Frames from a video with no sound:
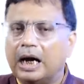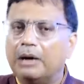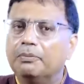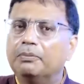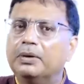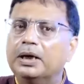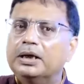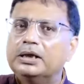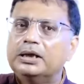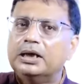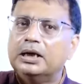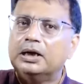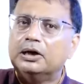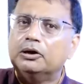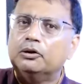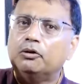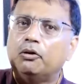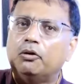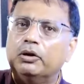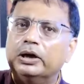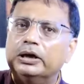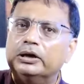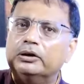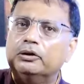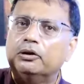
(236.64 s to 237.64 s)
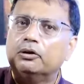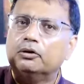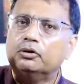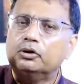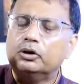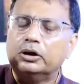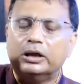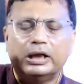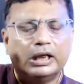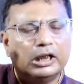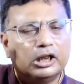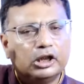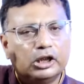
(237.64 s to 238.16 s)
আমরা যারা নয়ের
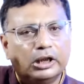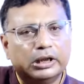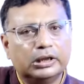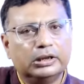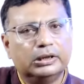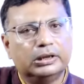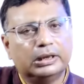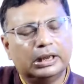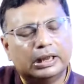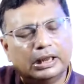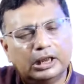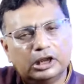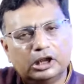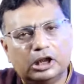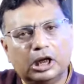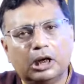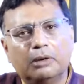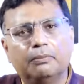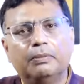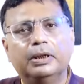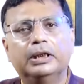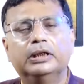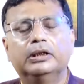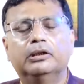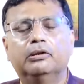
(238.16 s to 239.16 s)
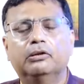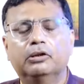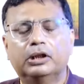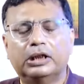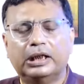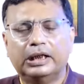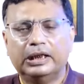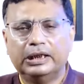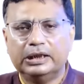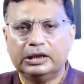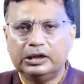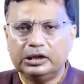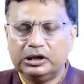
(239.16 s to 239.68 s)
দশকের শেষ থেকে
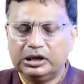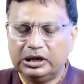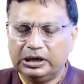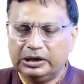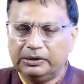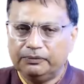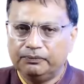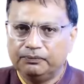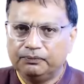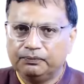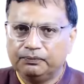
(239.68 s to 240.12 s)
সাংবাদিকতায় এসছি